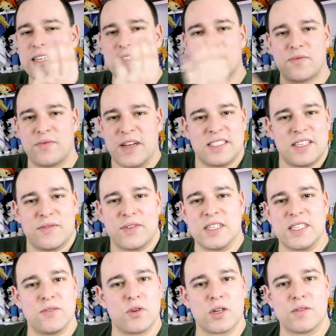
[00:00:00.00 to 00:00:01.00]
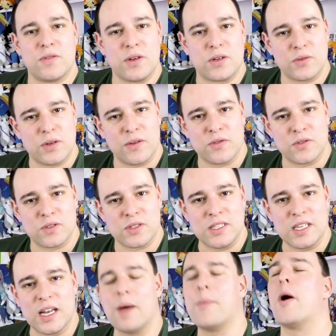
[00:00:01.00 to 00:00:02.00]
ich weiß einfach nicht wirklich, wie Twitter
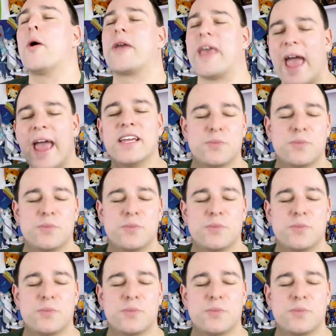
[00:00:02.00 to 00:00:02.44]
funktioniert, aber okay,